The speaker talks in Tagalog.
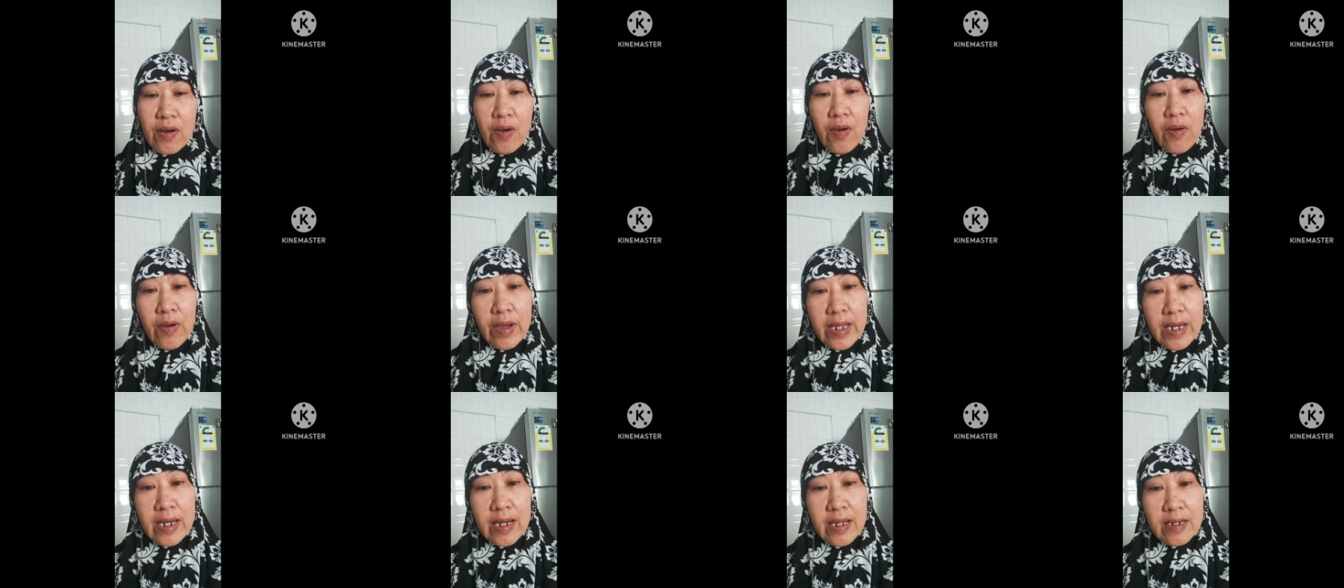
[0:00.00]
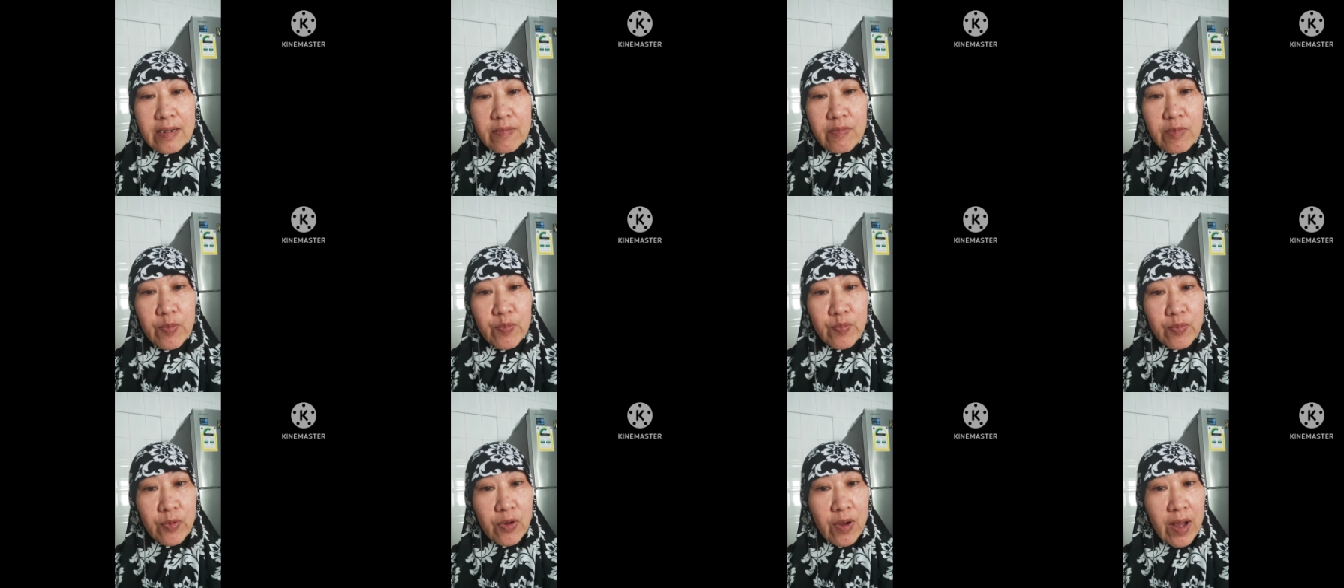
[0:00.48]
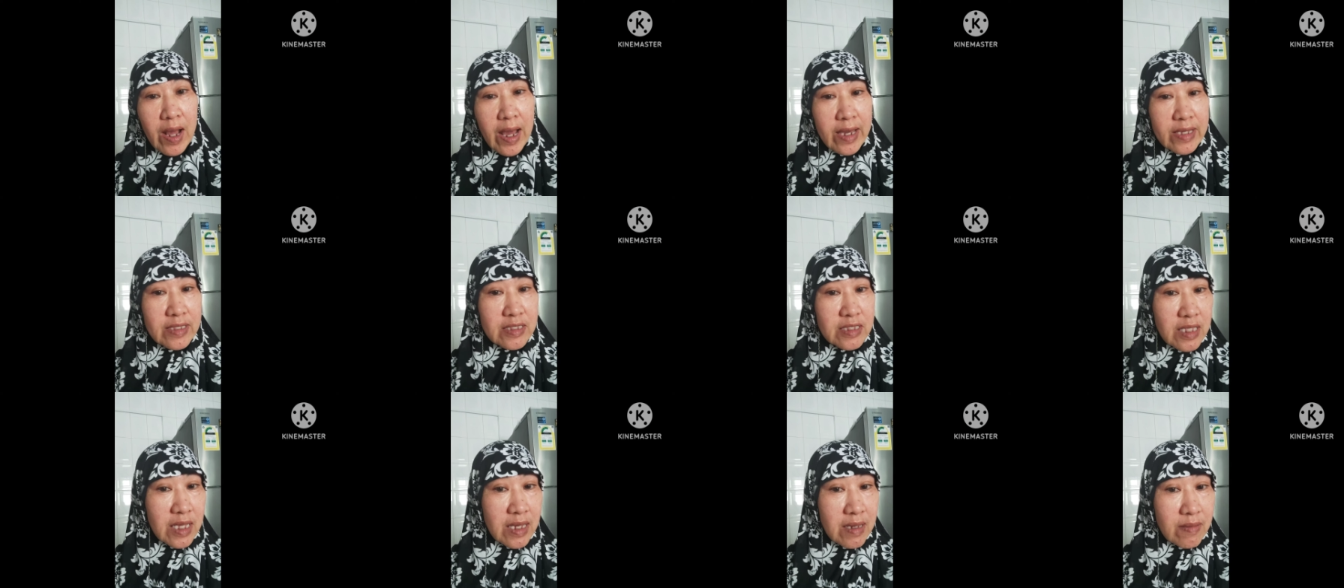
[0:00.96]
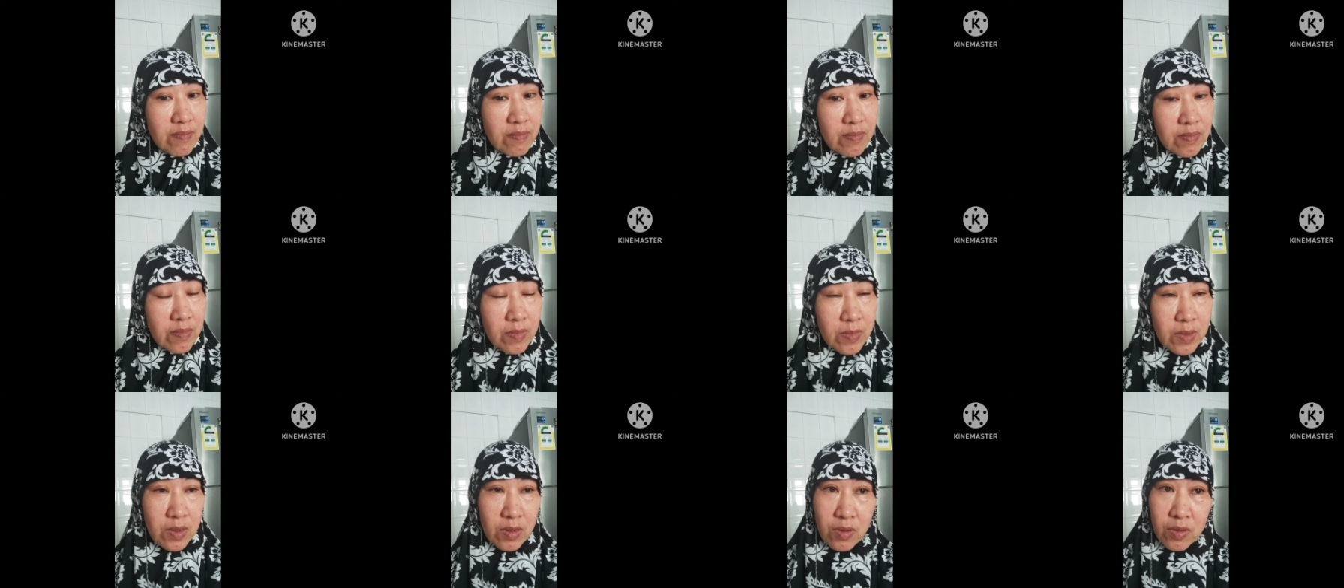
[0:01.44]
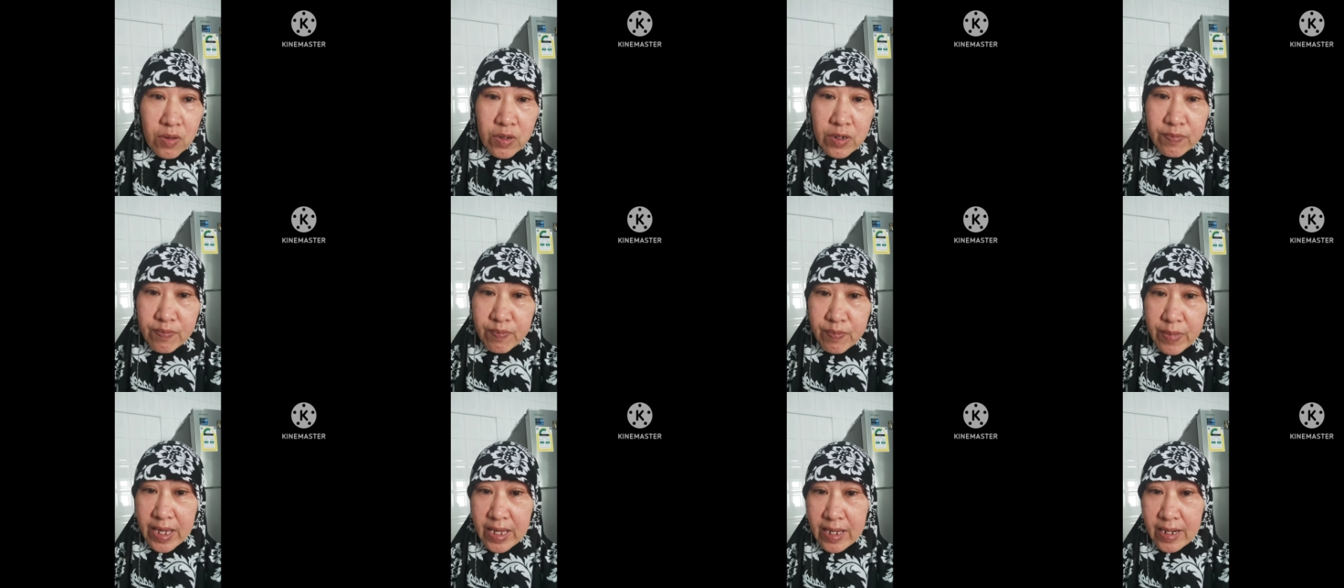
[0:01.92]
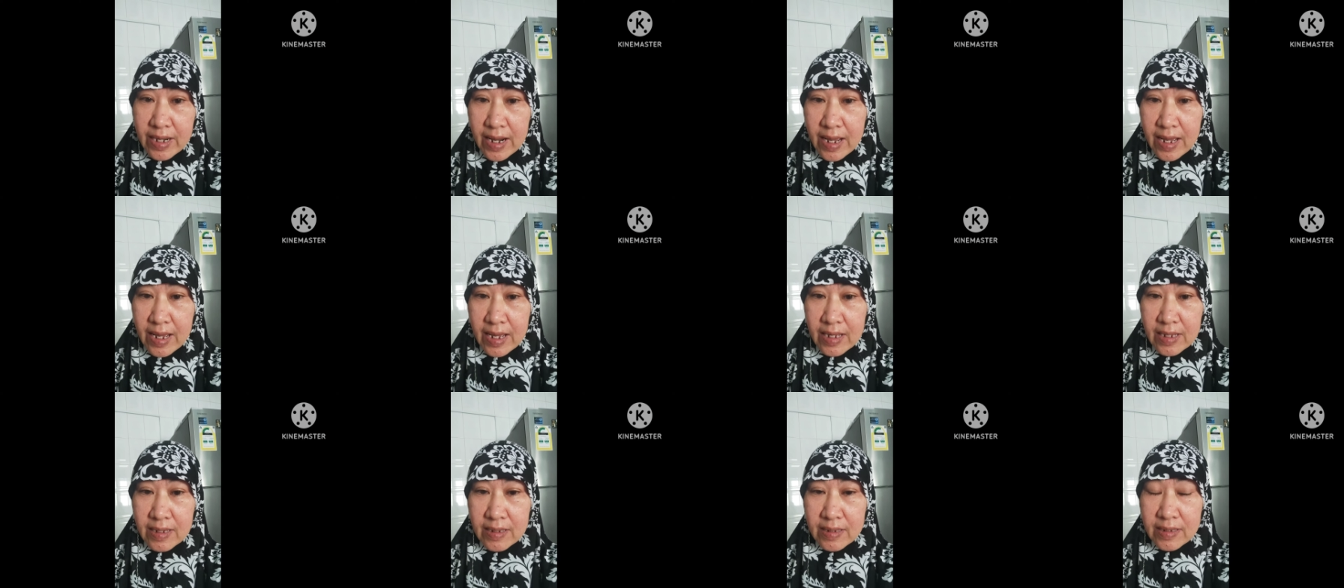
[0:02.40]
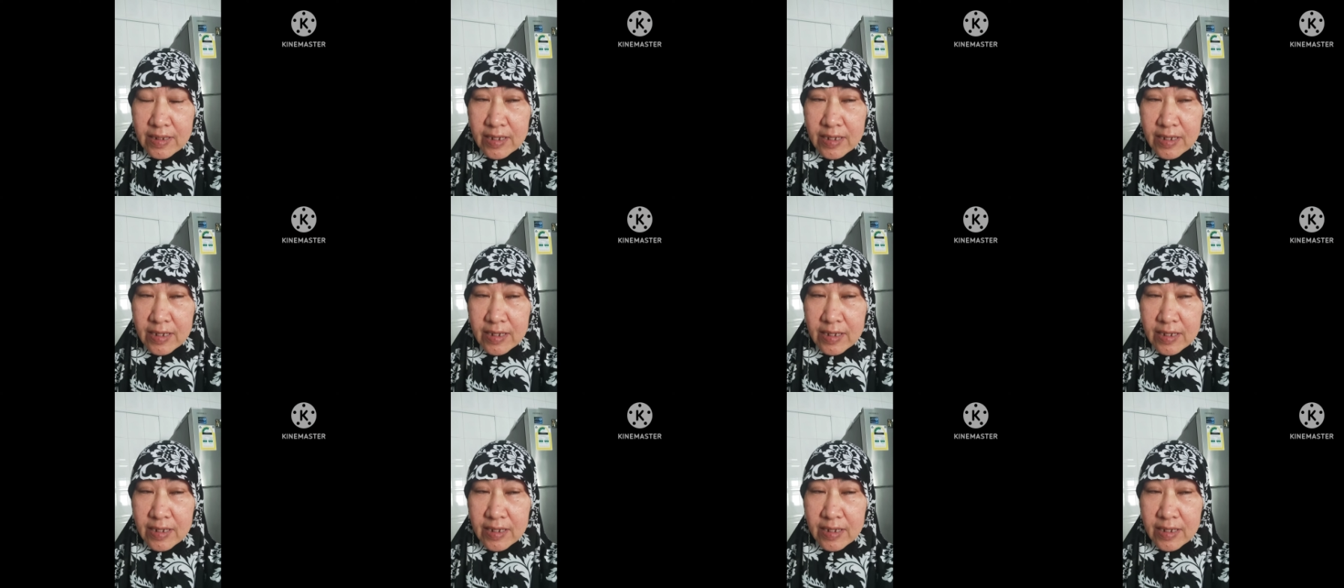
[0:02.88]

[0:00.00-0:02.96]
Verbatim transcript: Okay lang naman po item or pera